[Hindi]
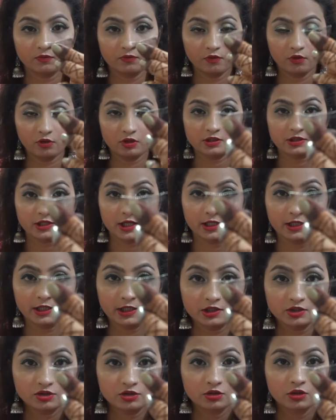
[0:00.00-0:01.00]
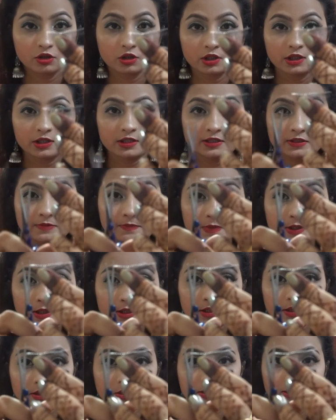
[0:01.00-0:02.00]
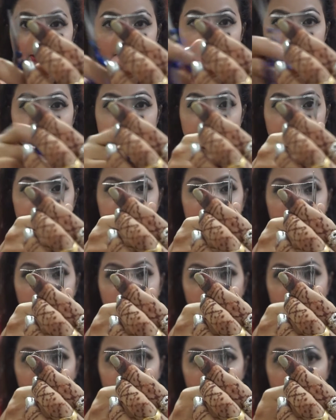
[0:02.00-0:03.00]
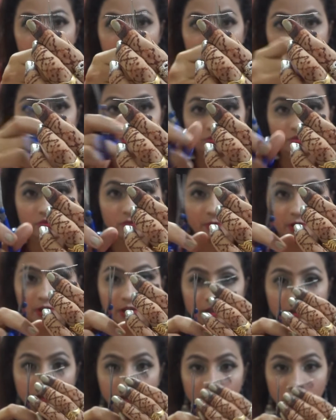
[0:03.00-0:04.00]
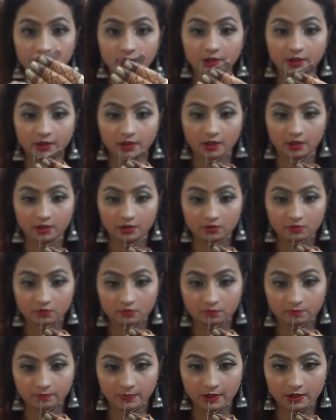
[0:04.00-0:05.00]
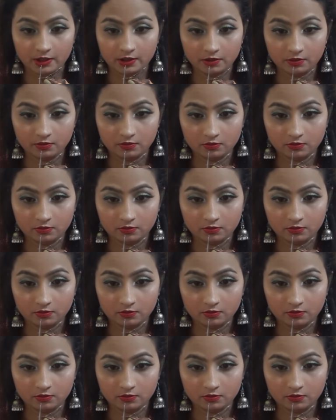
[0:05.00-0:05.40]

फॉल्स आईलैश इसमें साइड से ये होता है इसको हमें कट कर देना है पहले